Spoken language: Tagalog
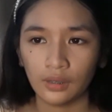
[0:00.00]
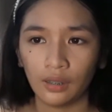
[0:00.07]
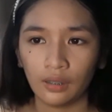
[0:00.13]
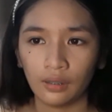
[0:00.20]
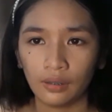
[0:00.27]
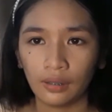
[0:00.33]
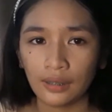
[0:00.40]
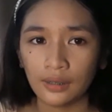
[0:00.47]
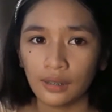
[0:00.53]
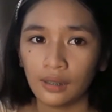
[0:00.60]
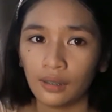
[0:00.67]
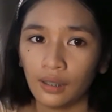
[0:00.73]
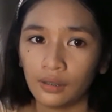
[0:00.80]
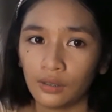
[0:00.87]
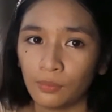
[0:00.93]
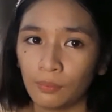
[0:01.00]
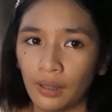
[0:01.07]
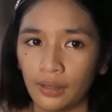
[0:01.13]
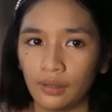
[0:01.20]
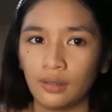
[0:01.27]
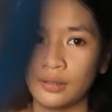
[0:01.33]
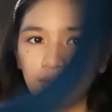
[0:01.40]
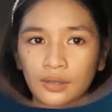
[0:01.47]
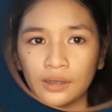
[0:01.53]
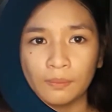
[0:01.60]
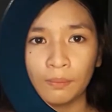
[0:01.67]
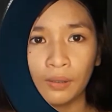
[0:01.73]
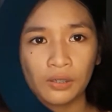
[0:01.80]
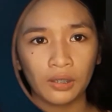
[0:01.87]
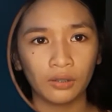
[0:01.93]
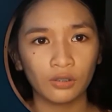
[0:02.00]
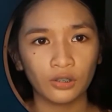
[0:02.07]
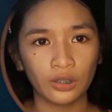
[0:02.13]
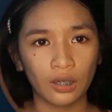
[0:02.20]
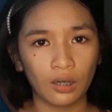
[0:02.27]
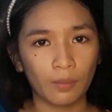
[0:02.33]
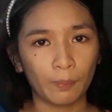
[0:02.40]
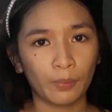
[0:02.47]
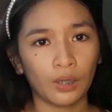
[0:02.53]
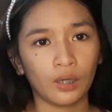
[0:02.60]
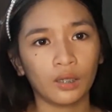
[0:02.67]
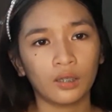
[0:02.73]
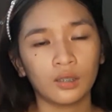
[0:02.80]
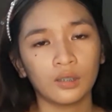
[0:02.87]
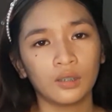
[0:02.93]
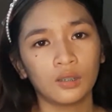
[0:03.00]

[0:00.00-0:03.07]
Yan, taasan na natin yung brightness. Pero ito siya kapag